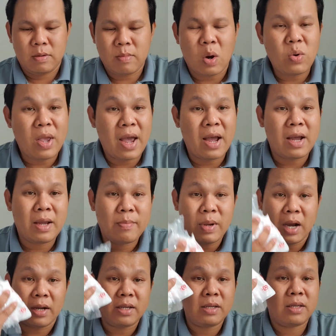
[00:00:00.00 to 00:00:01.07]
báo giá em
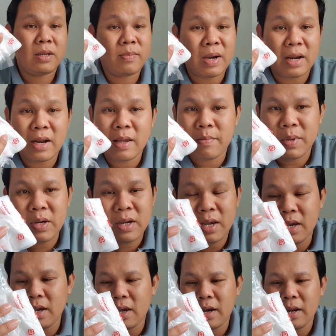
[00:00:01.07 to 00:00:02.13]
gửi nhưng mà anh em trước
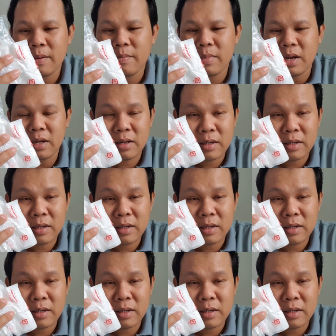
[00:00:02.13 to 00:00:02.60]
khi anh em